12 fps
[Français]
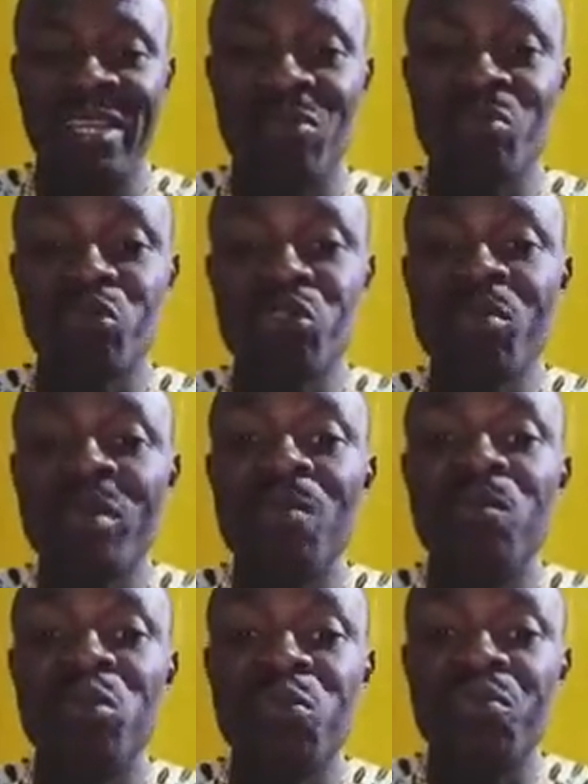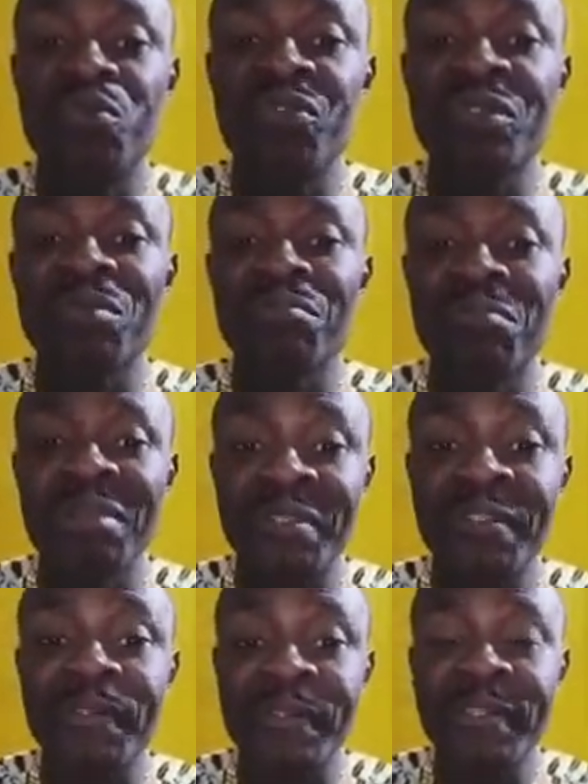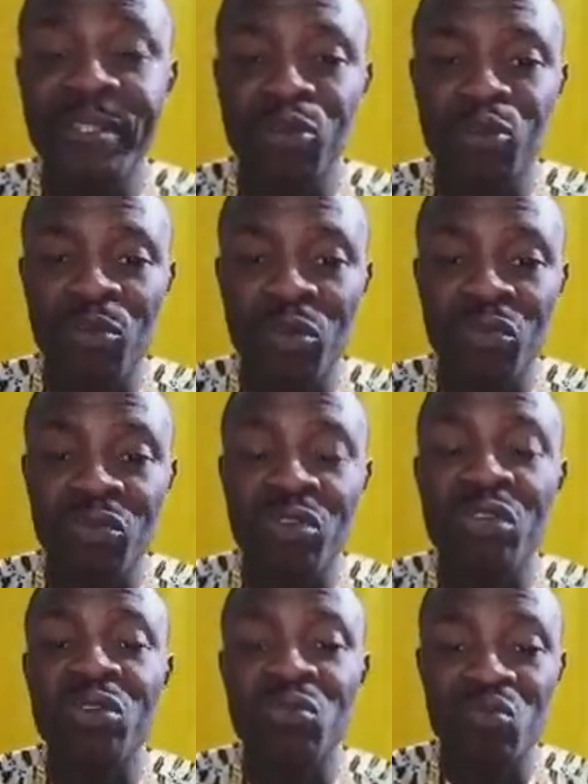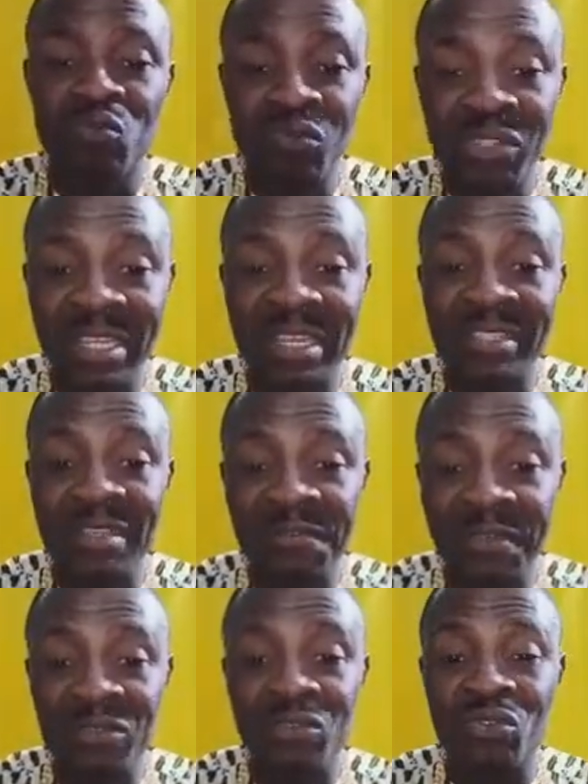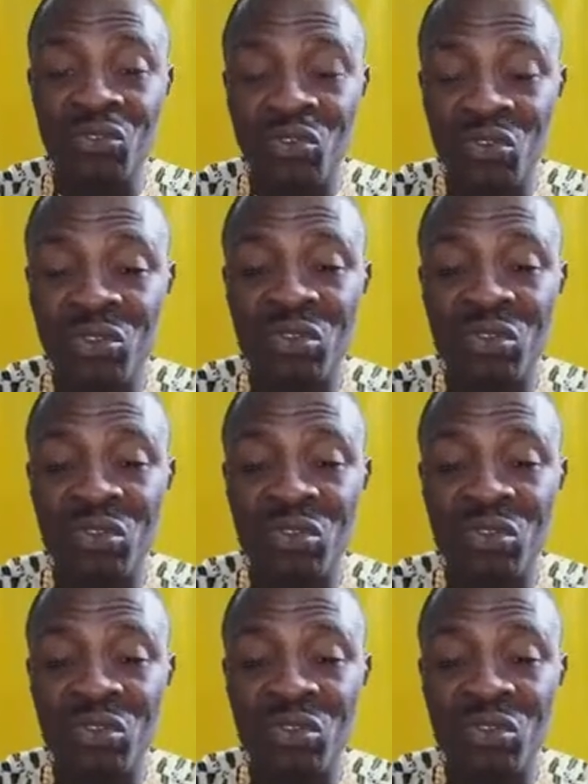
Nous sommes le plus puissant mystétisme du monde. Nous, c'est les enfants de Dieu.